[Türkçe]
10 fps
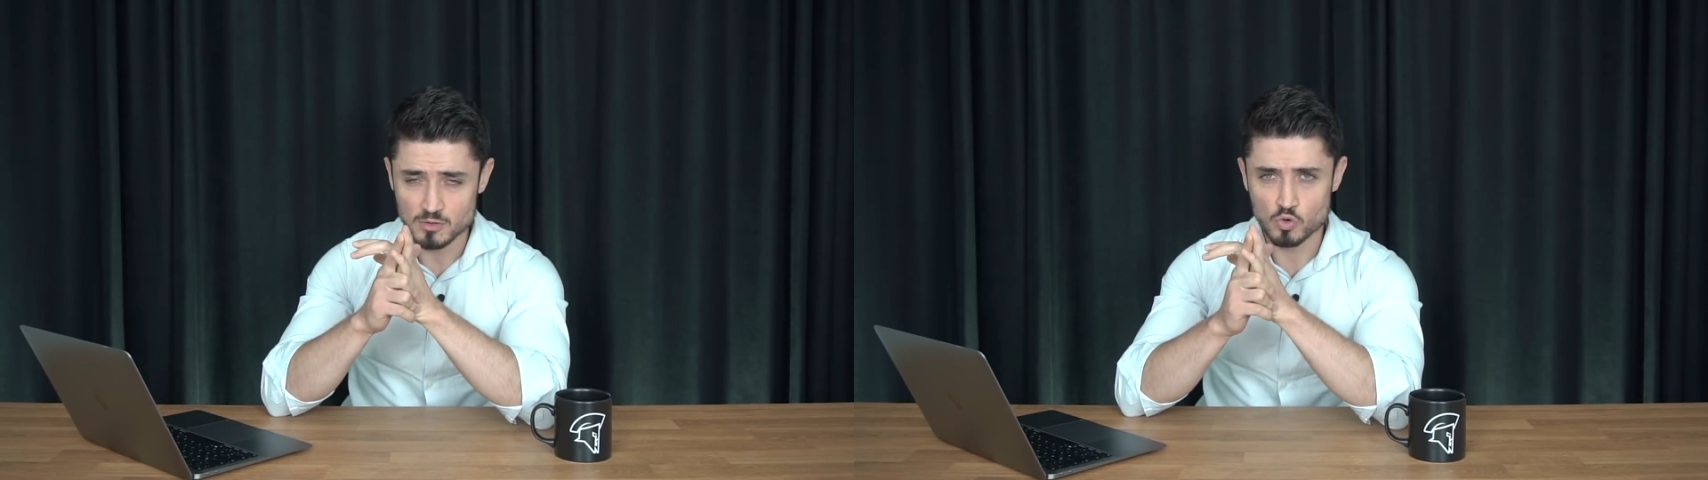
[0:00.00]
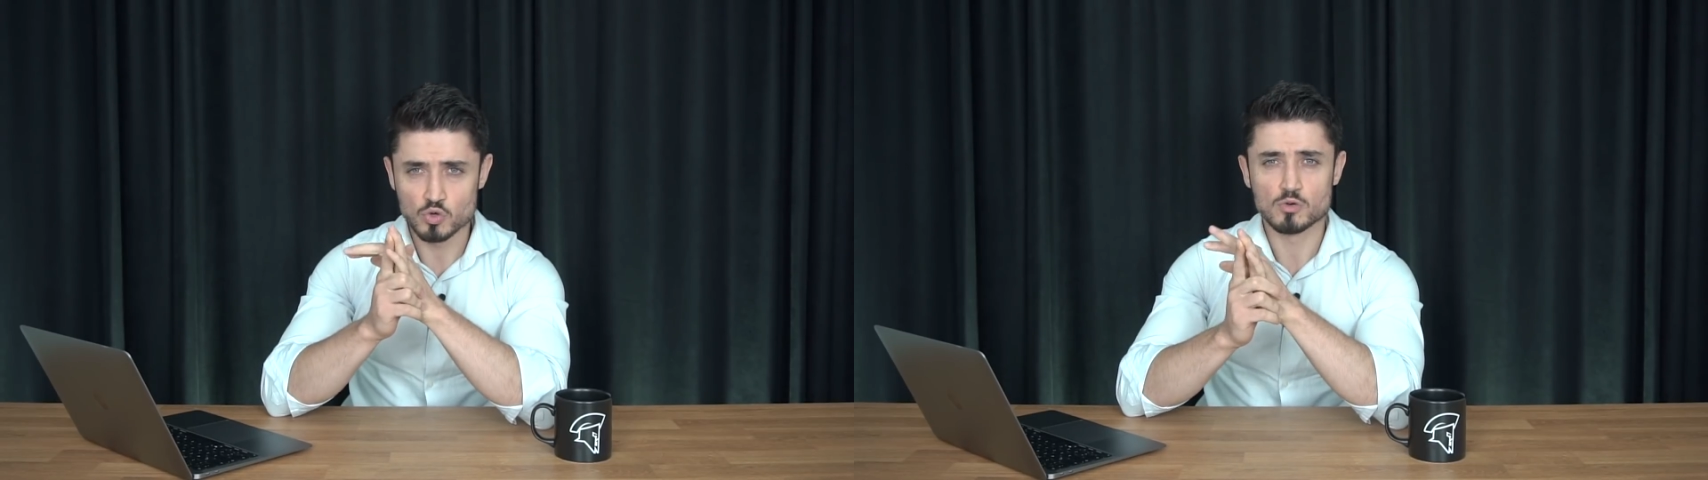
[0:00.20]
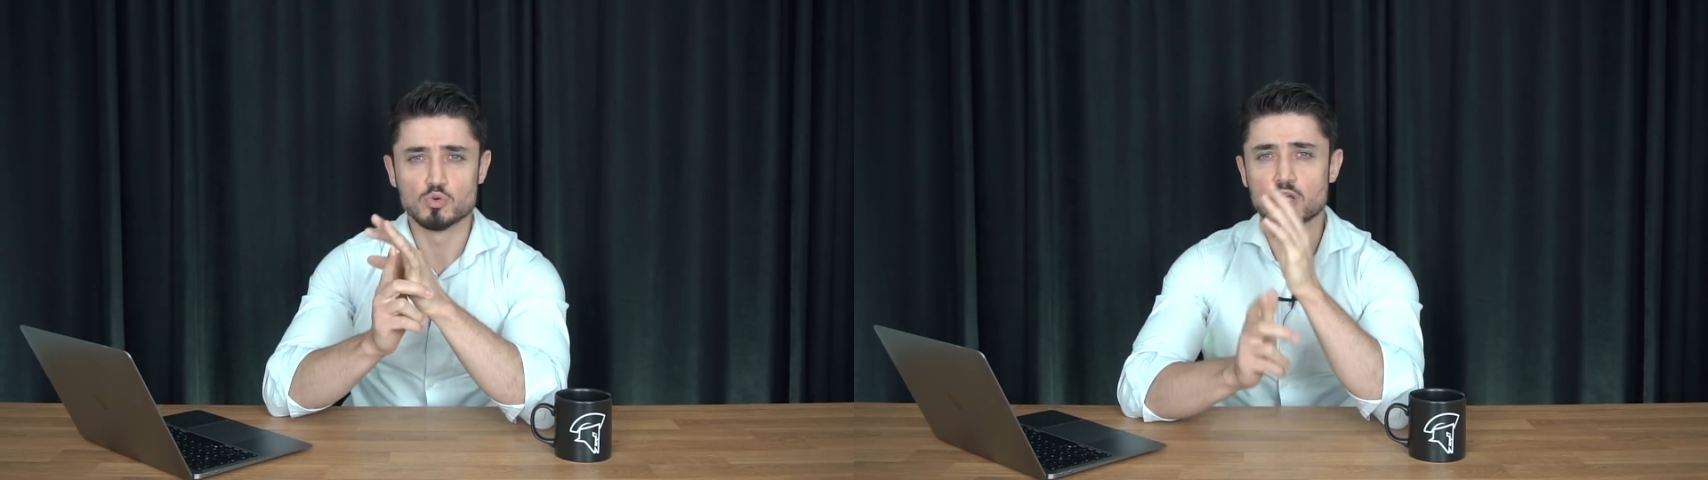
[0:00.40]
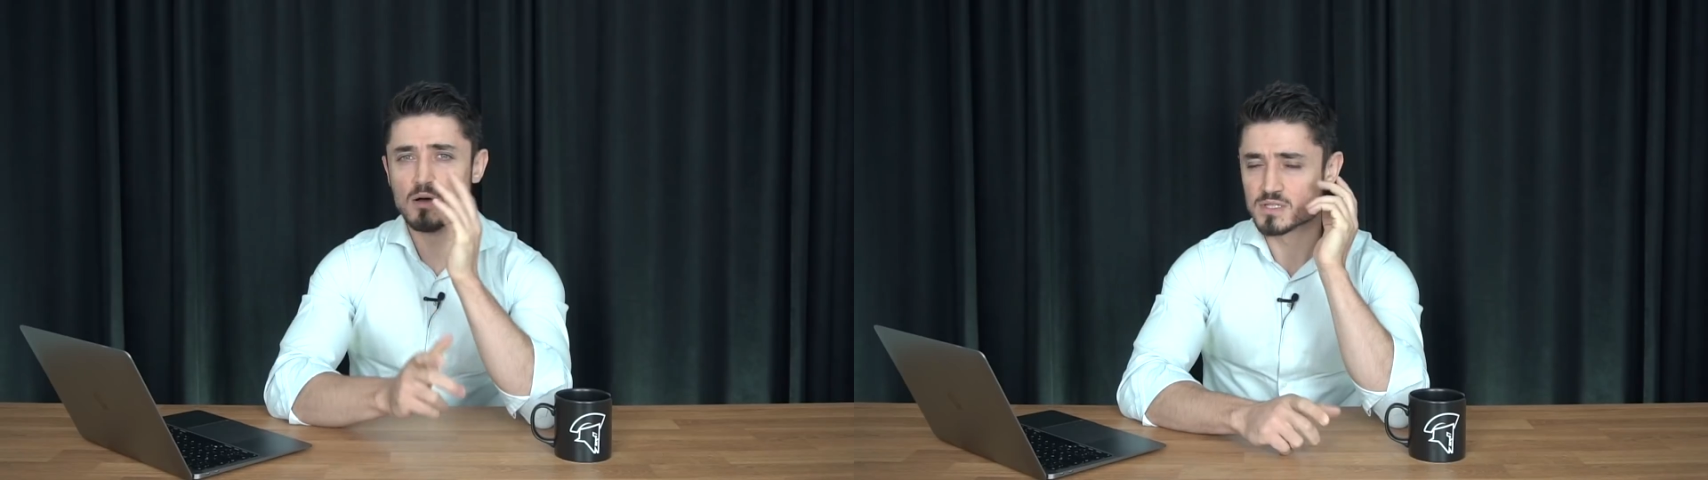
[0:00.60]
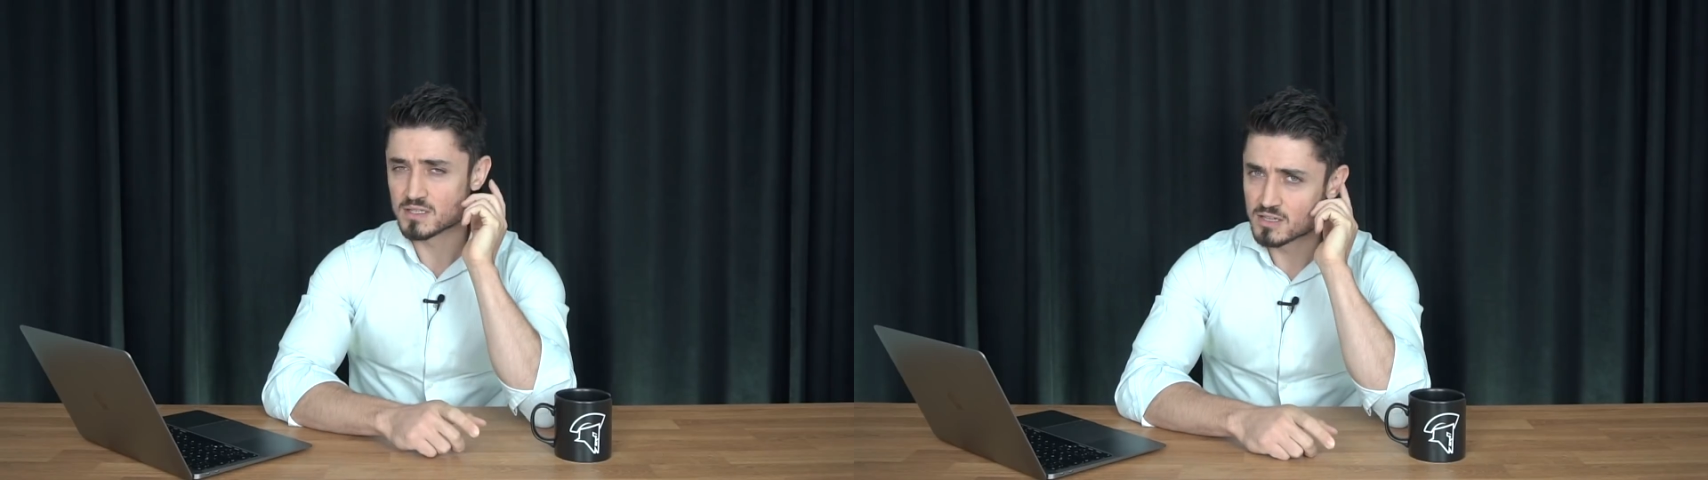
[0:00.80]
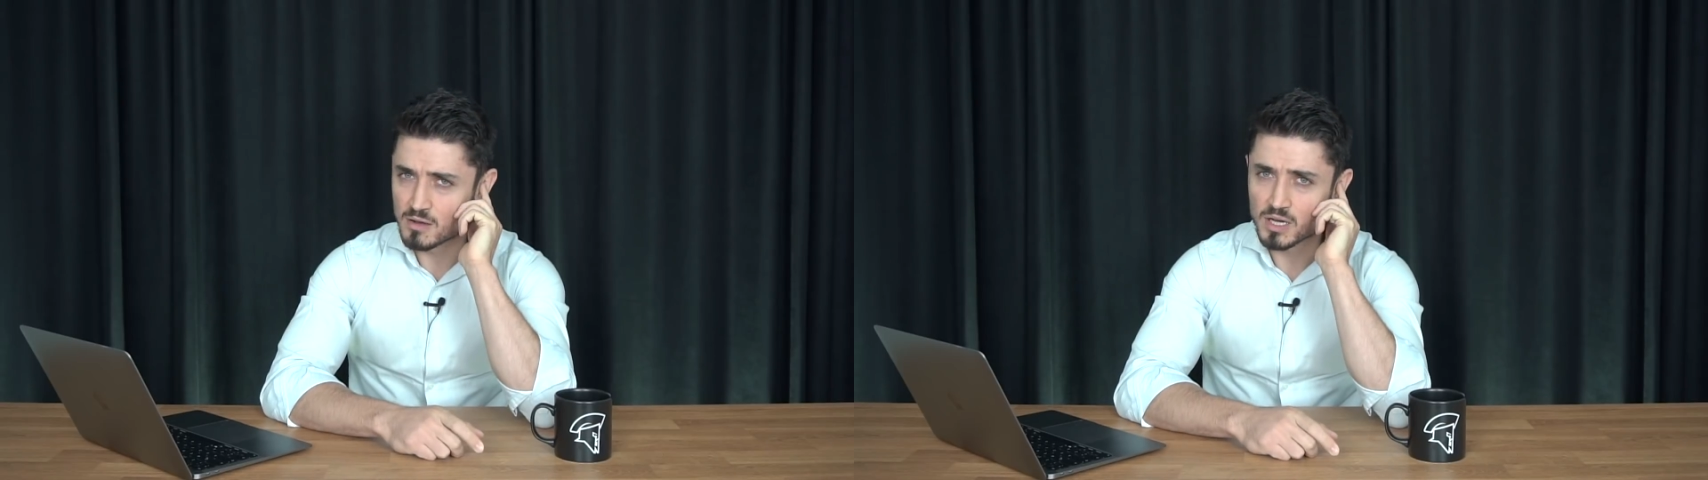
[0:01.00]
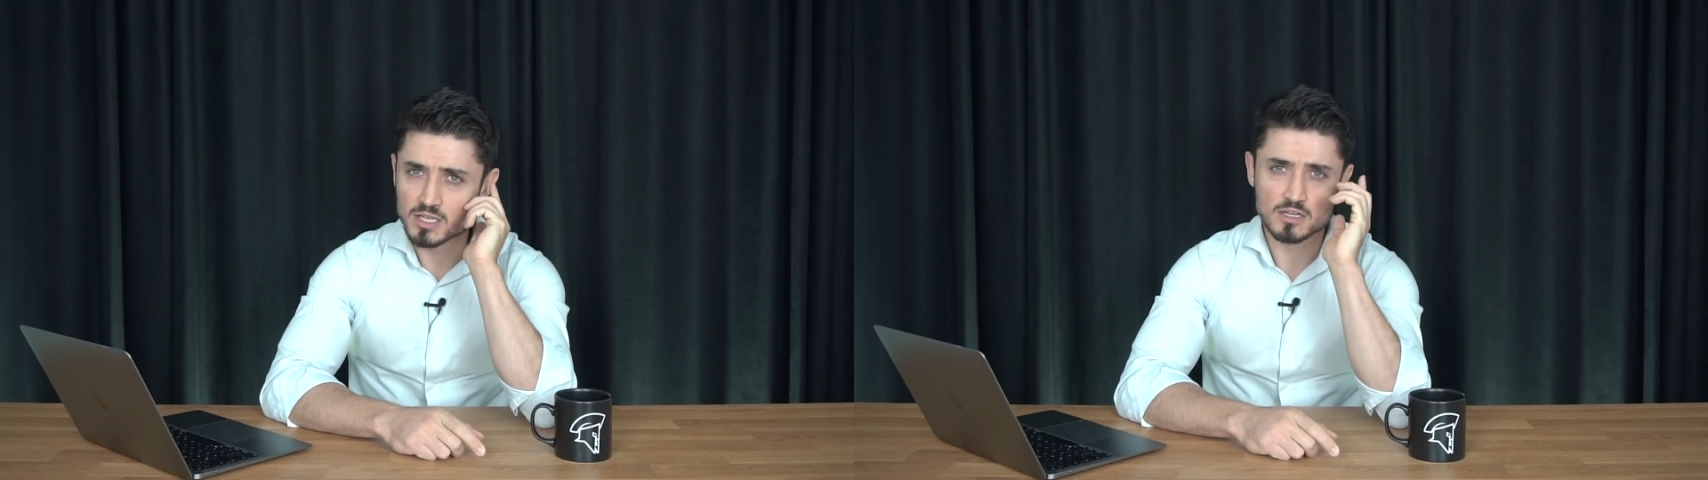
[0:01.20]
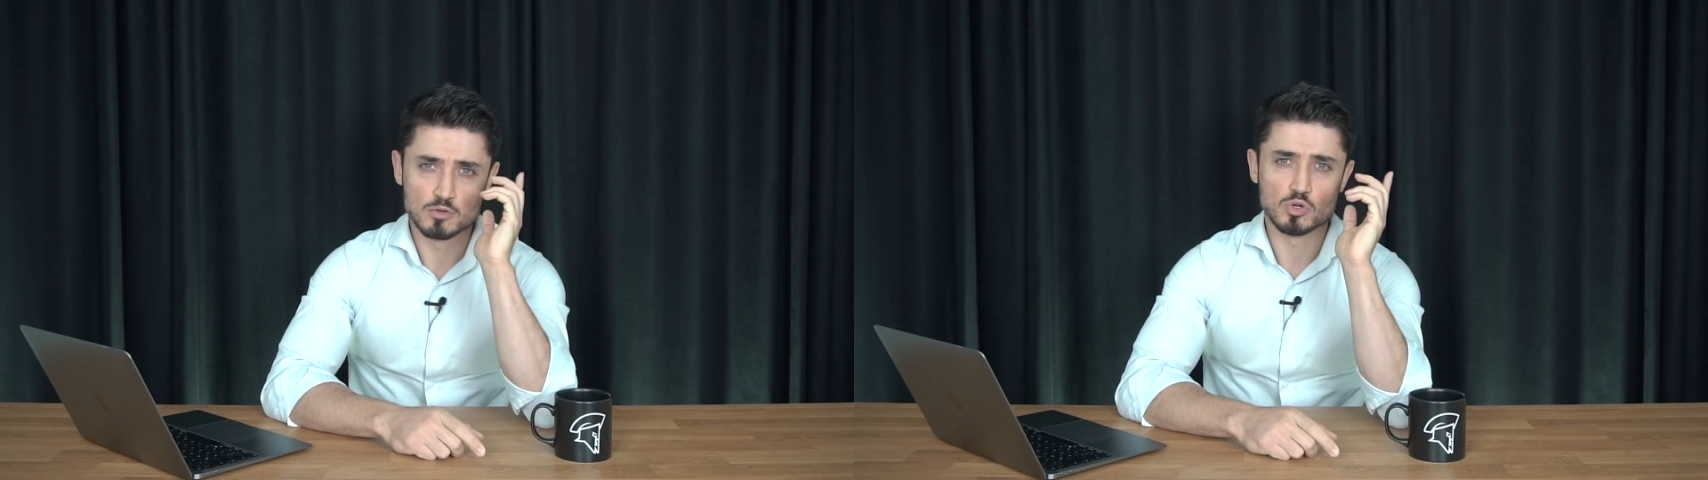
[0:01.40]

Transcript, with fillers: ona kulağımızı tıkamak yerine